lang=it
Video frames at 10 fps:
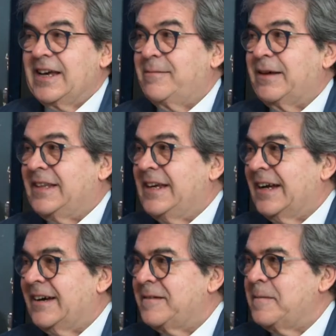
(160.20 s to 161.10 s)

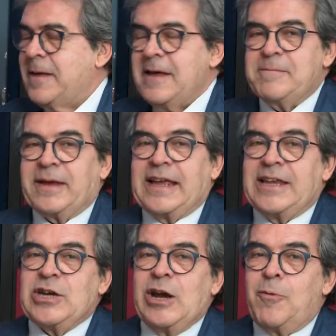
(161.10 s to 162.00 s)
mattina perché
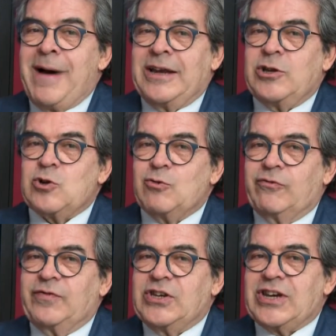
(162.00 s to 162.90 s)
c'è l'omaggio
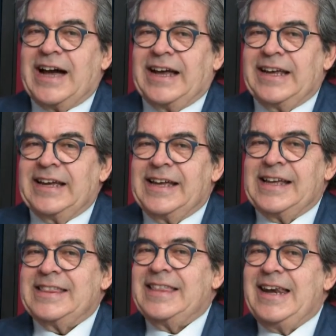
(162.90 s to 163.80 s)
ufficiale
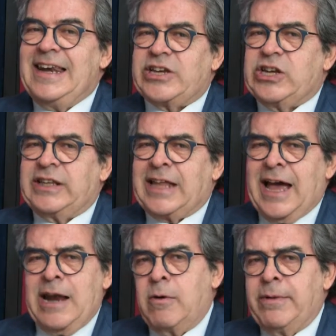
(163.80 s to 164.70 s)
della città, è
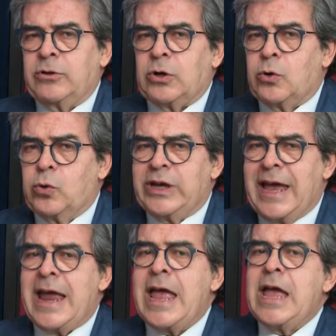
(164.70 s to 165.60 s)
il momento in cui
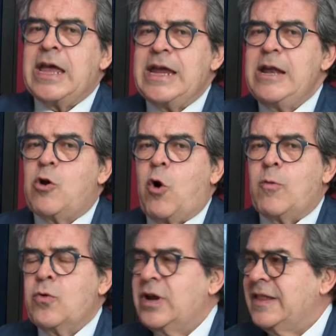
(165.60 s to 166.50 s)
è il
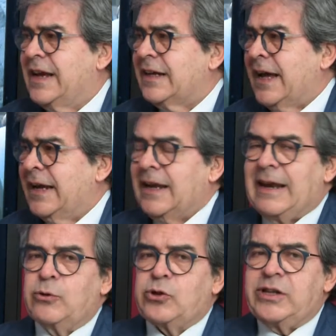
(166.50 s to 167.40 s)
comune di Catania,
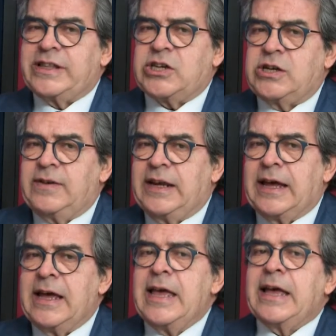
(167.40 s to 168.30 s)
l'autorità
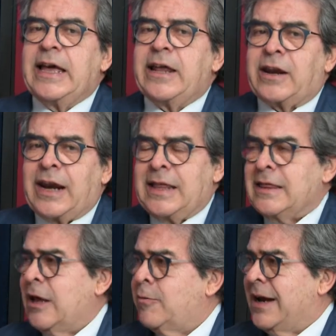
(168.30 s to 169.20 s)
civile che
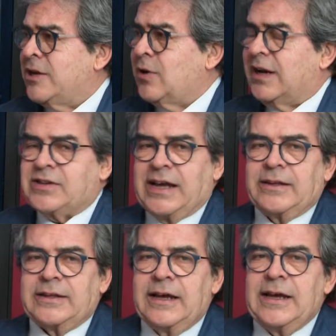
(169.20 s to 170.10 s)
rende omaggio alla
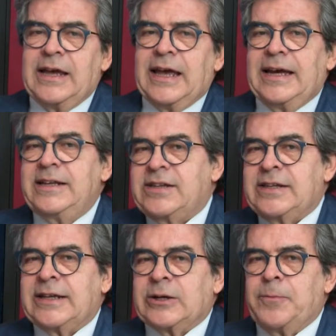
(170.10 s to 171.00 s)
santa. E il
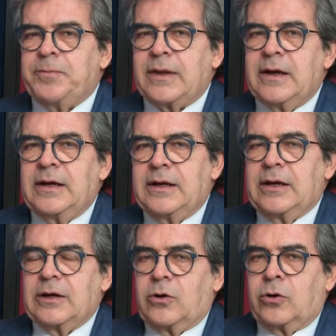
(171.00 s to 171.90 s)
sindaco
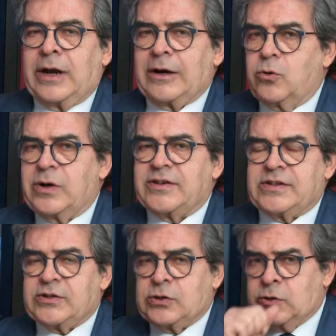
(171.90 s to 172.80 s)
eh, con alcuni
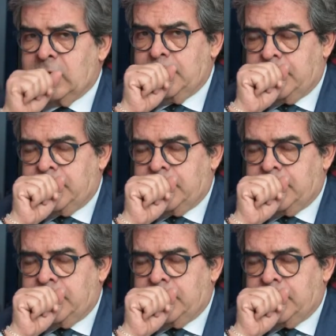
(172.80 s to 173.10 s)
assessori,